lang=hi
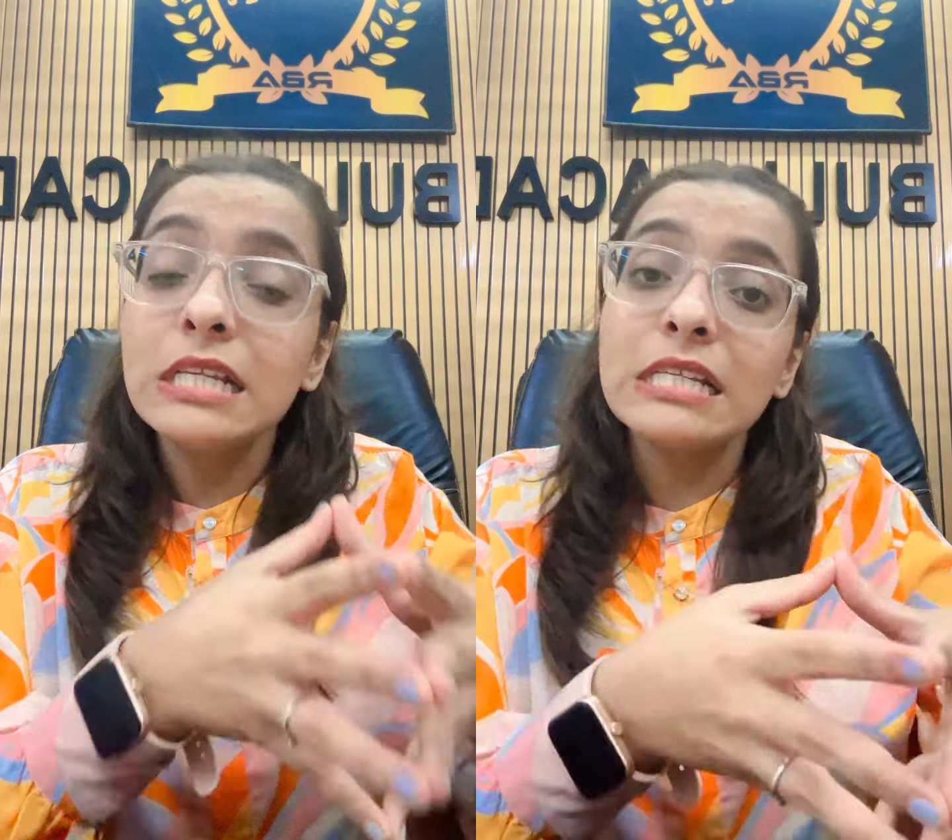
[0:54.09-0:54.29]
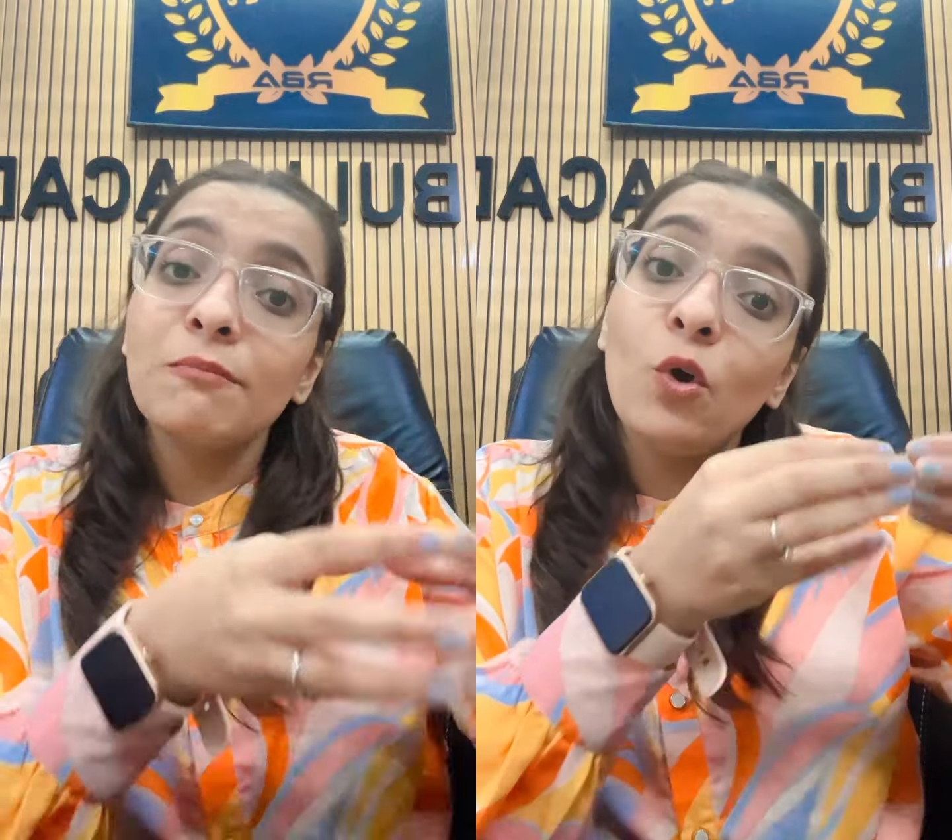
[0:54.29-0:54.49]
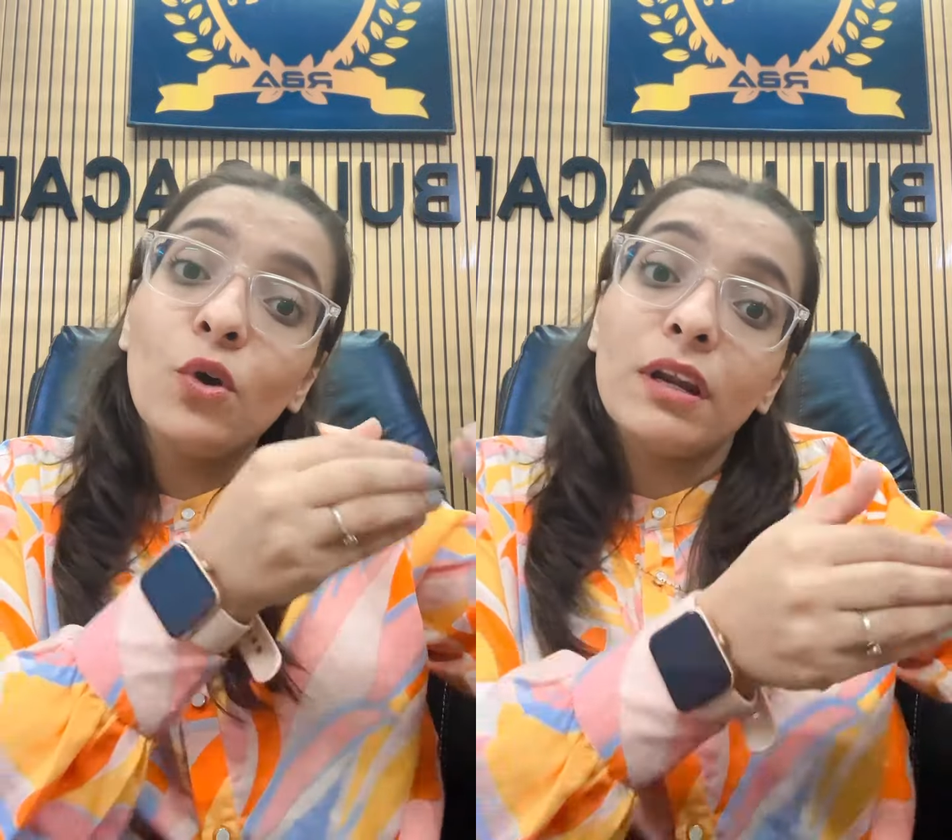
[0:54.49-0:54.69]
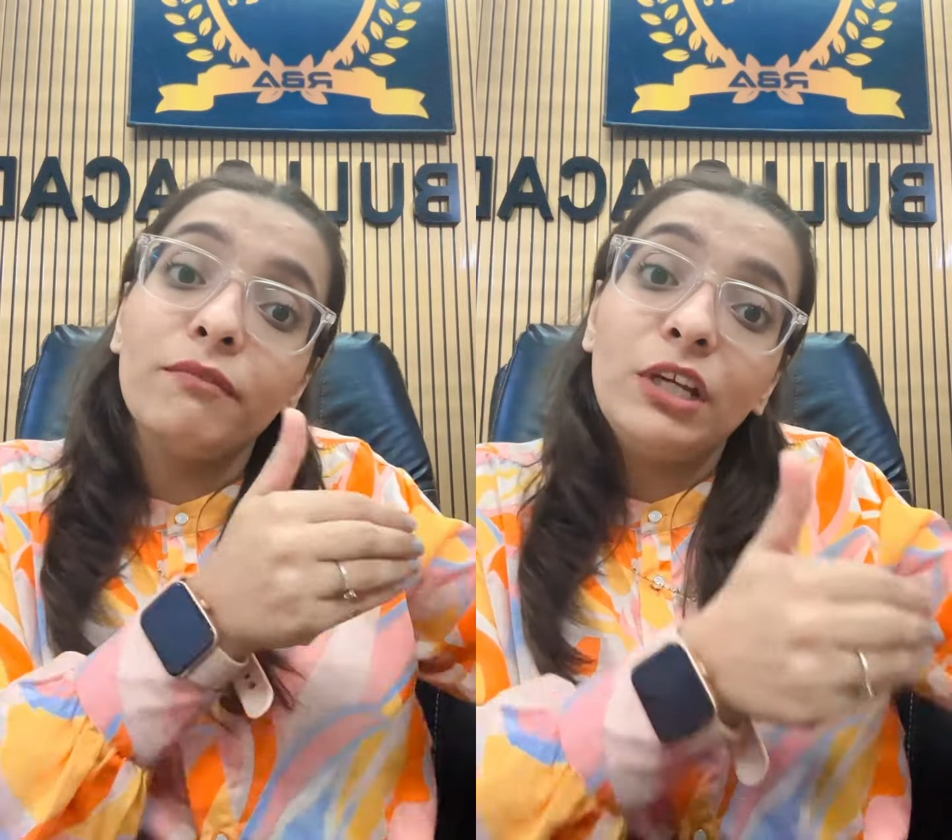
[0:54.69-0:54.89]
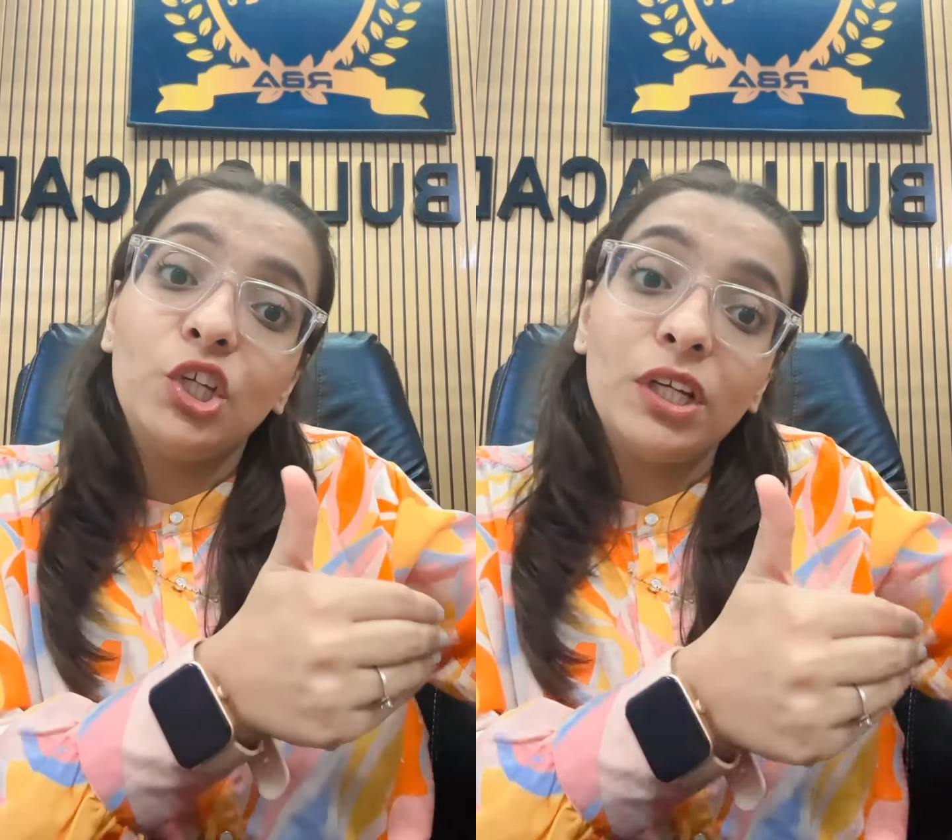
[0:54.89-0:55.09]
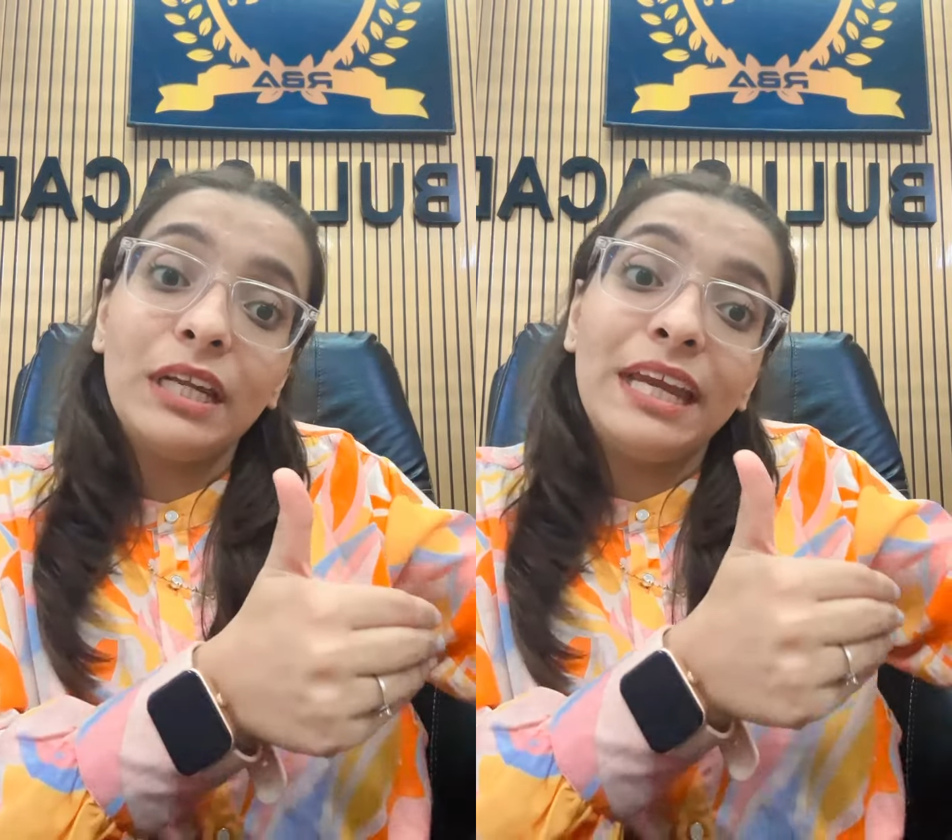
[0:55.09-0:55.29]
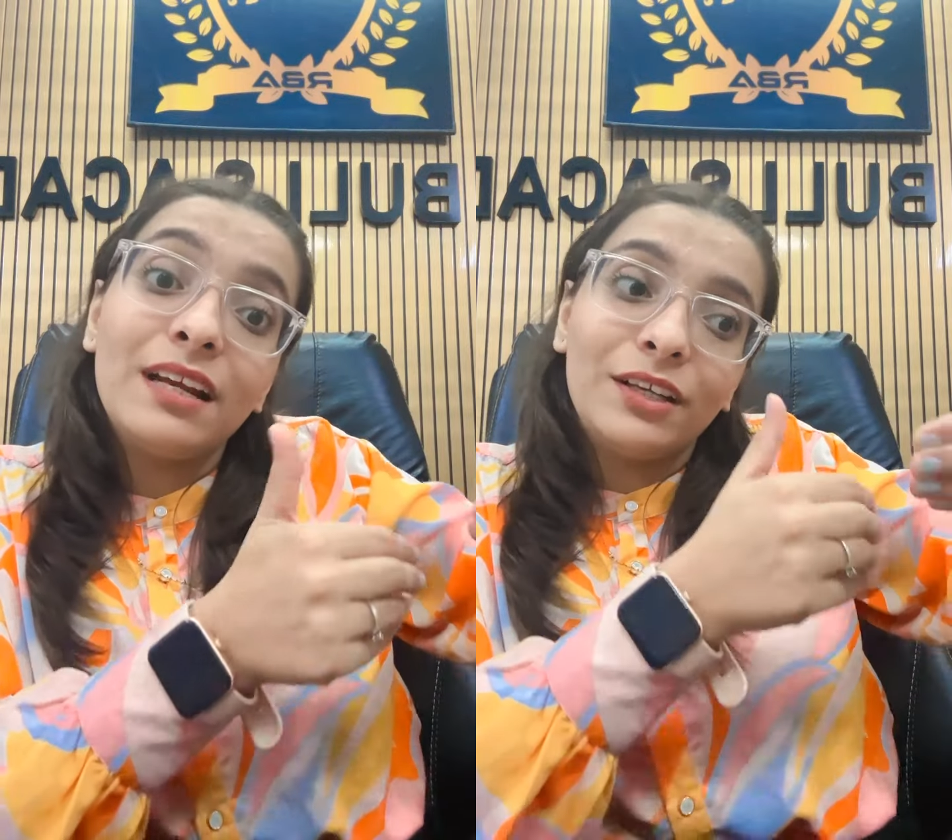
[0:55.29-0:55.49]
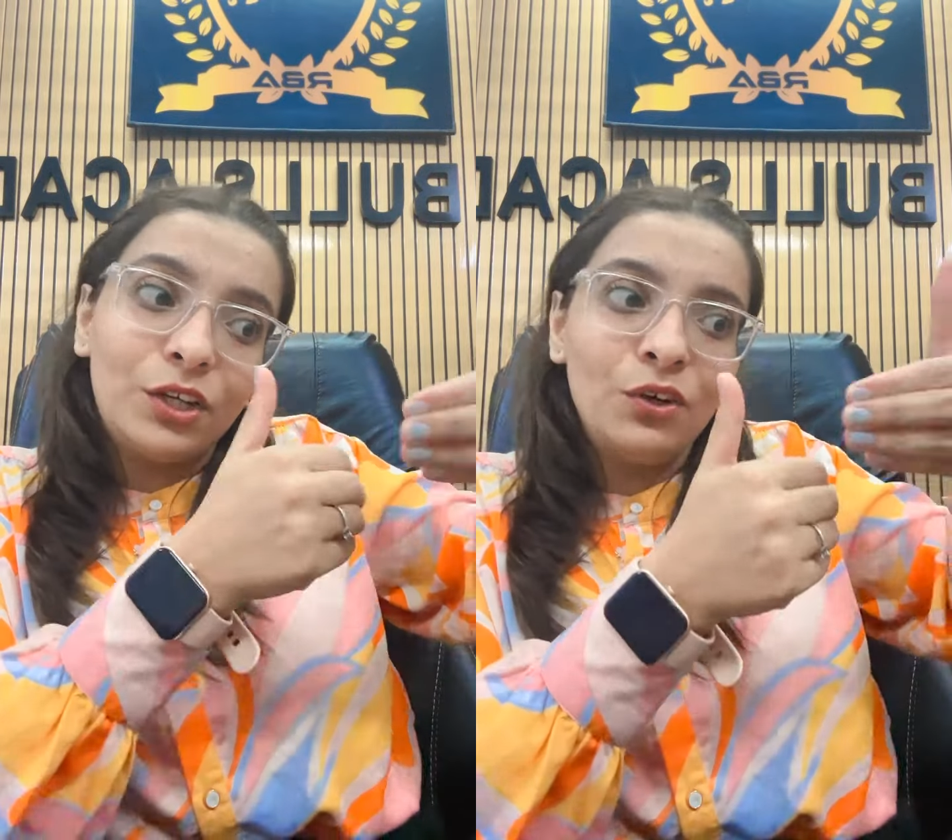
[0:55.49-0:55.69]
जिसको रिविजन
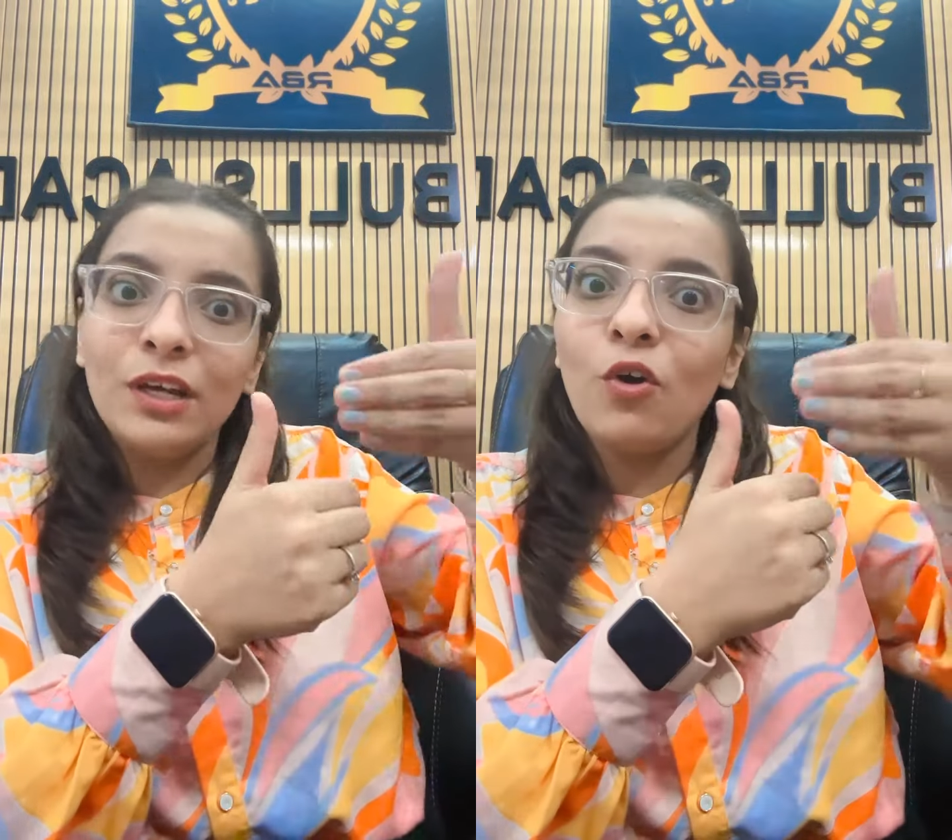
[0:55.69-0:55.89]
एक यू you नो know,